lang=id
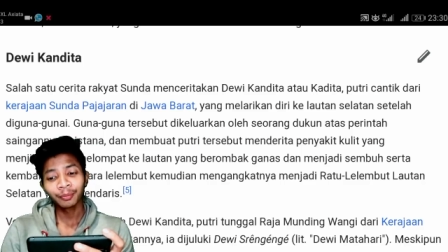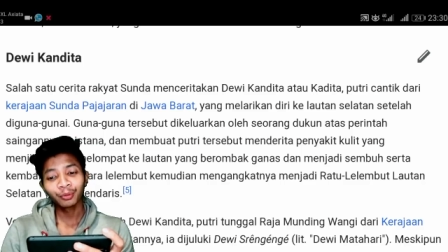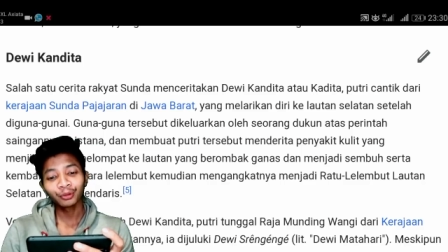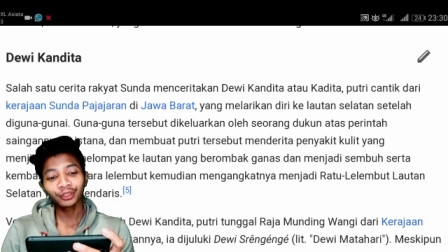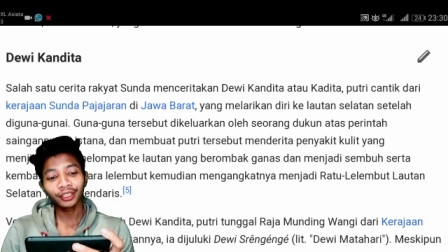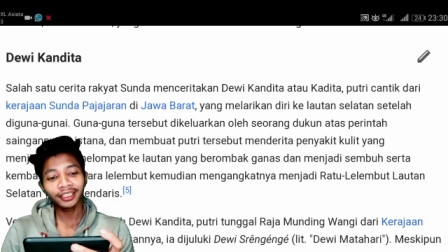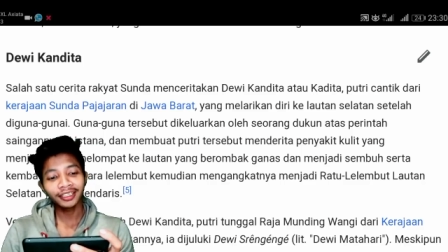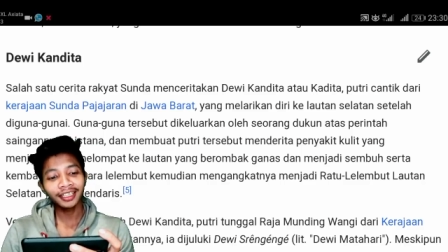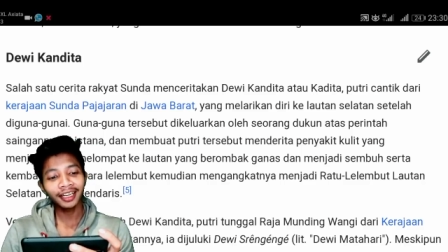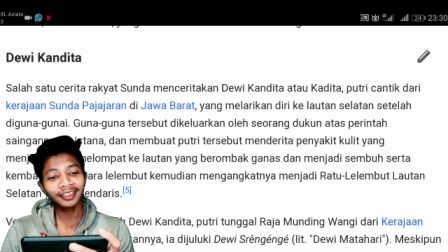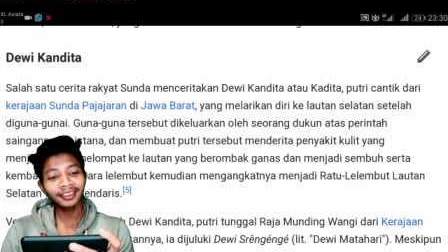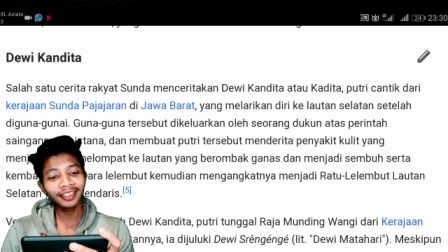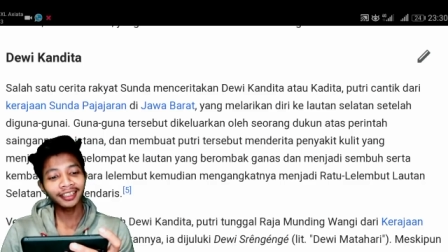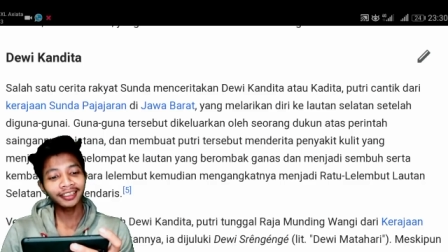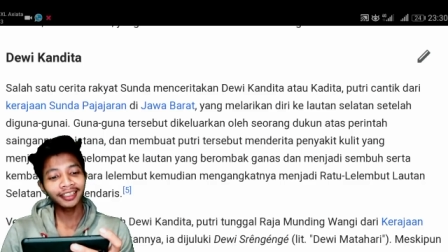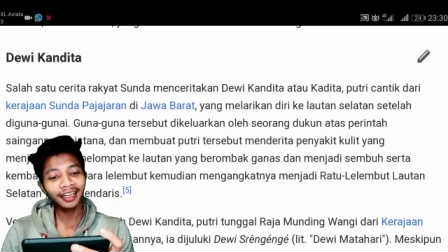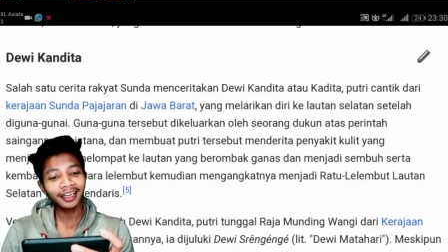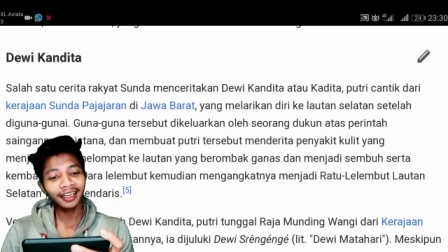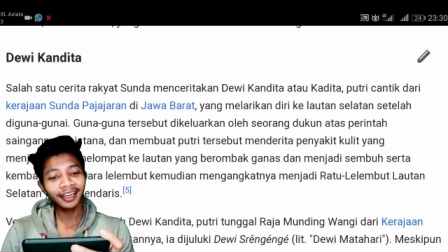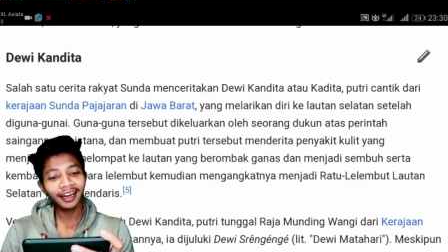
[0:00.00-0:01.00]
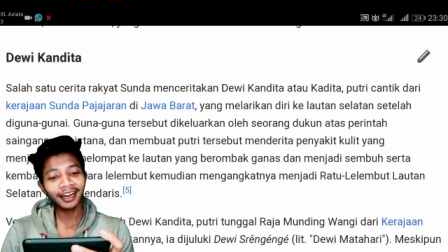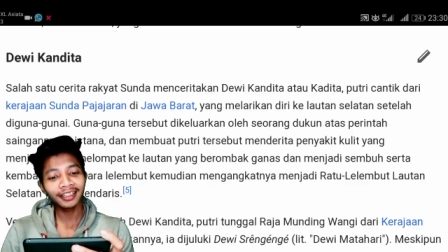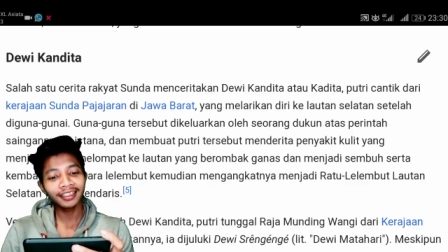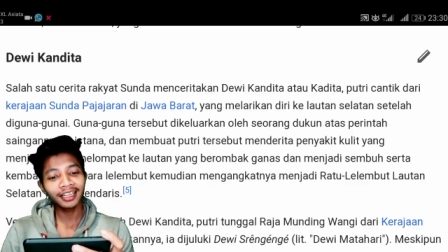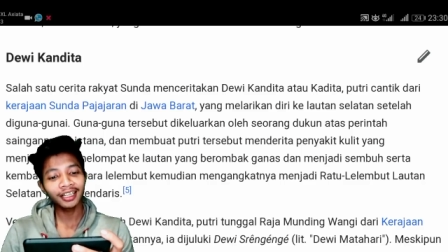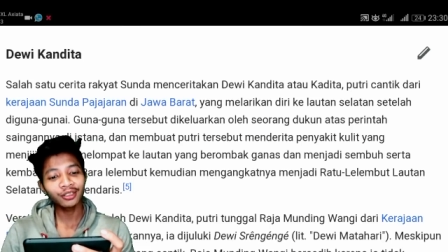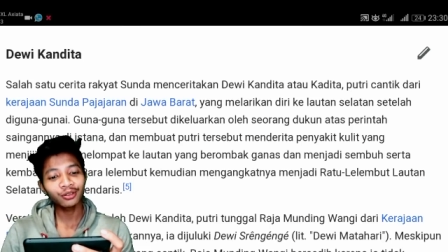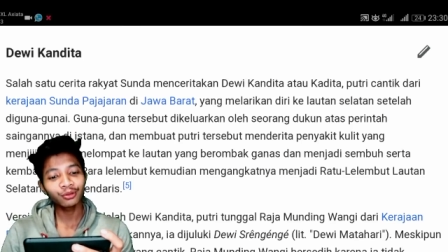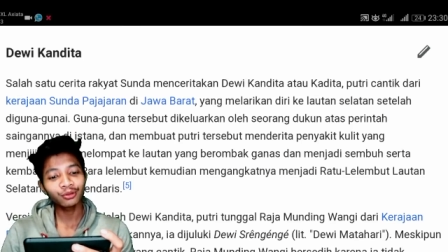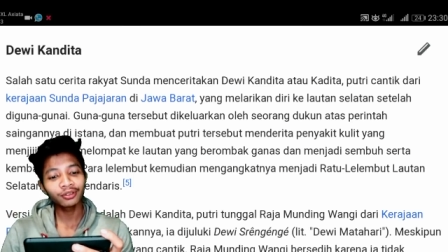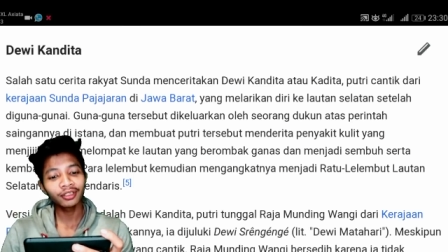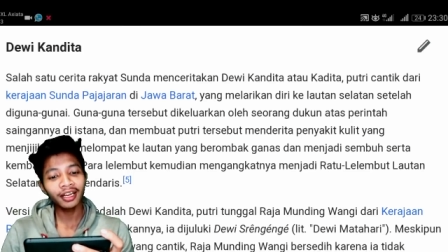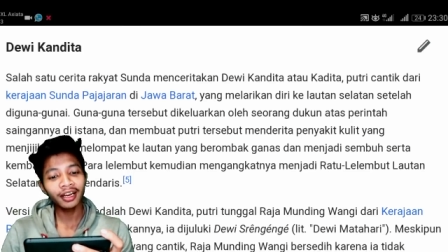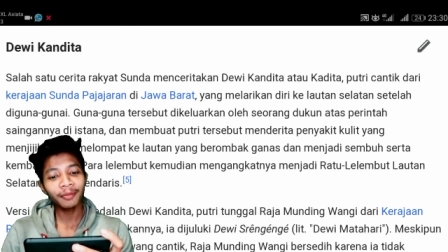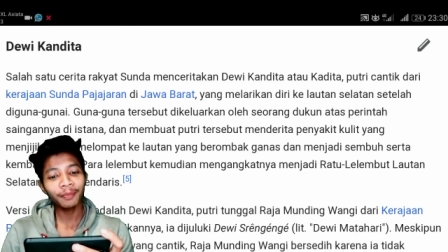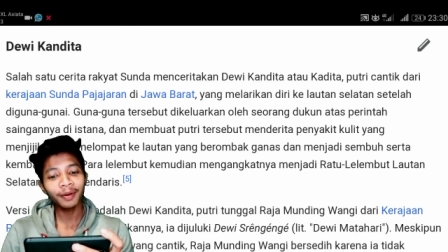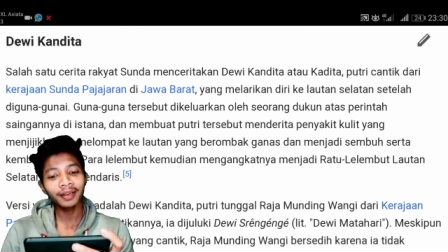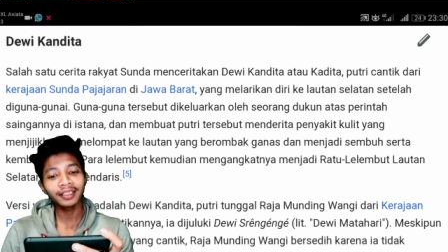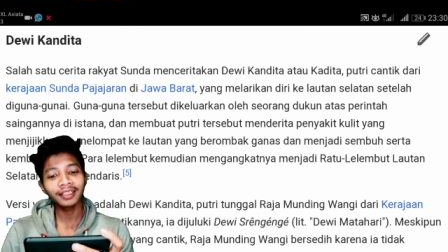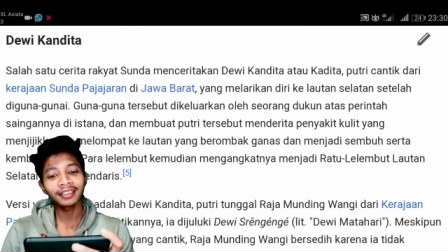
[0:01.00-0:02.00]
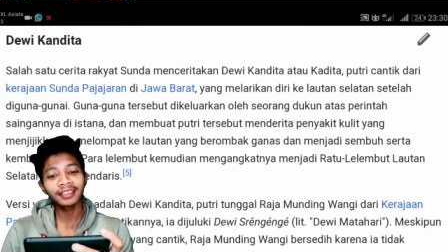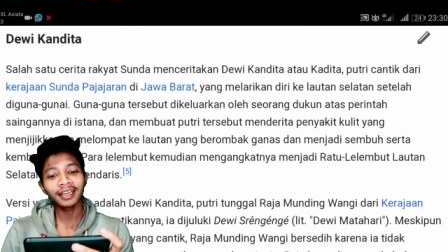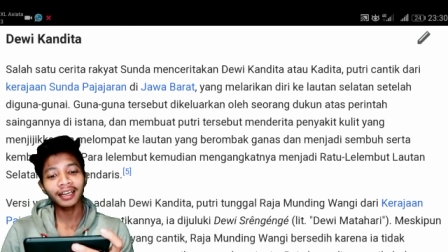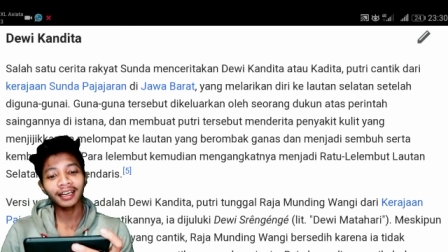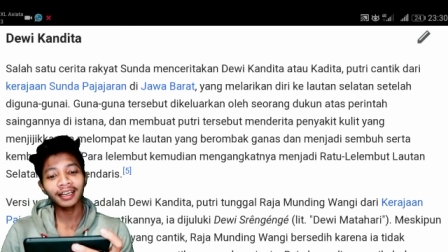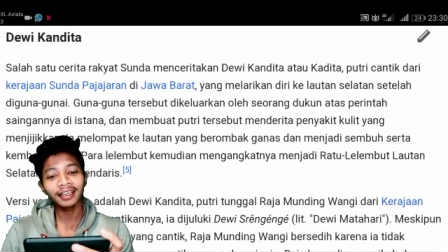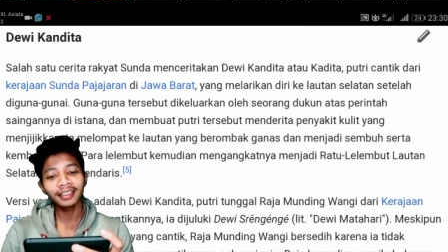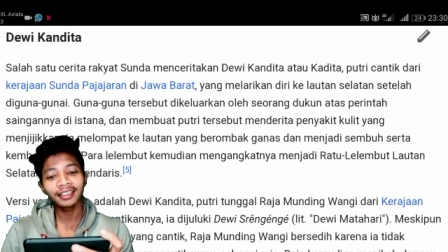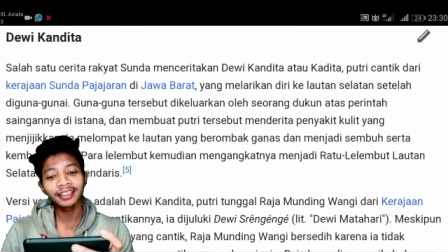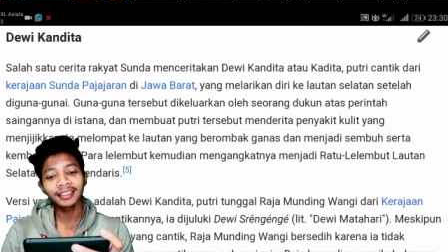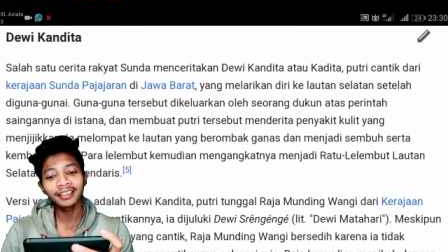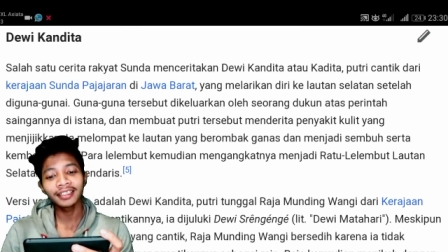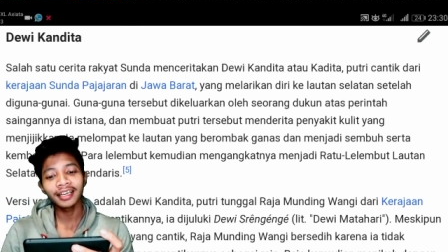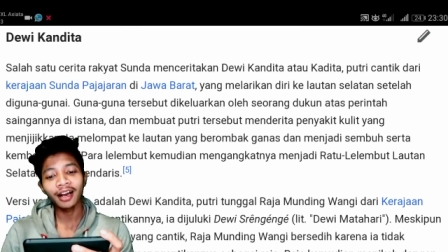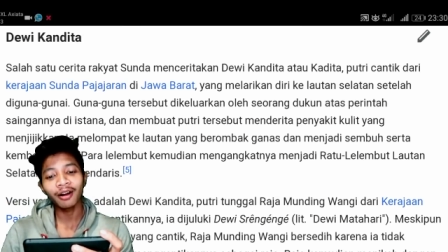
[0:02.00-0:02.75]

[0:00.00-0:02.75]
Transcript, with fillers: Putri cantik dari kerajaan Sunda Pajajaran di